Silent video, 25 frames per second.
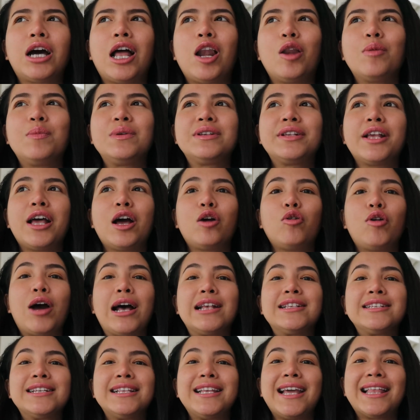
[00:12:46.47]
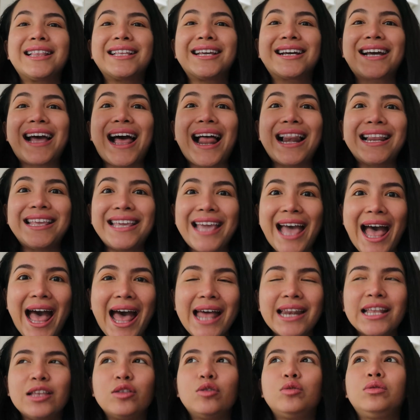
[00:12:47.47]
Kalau misalnya aku kasih lihat ke
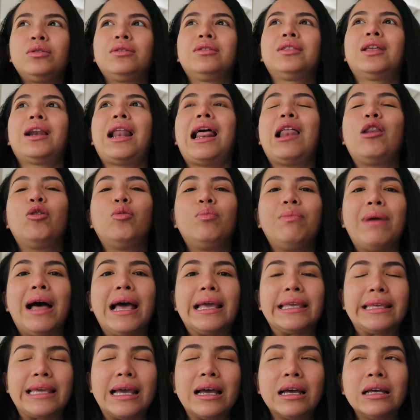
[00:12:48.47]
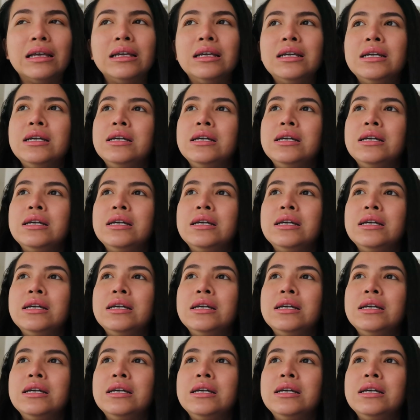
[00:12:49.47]
kalian itu terlalu banyak.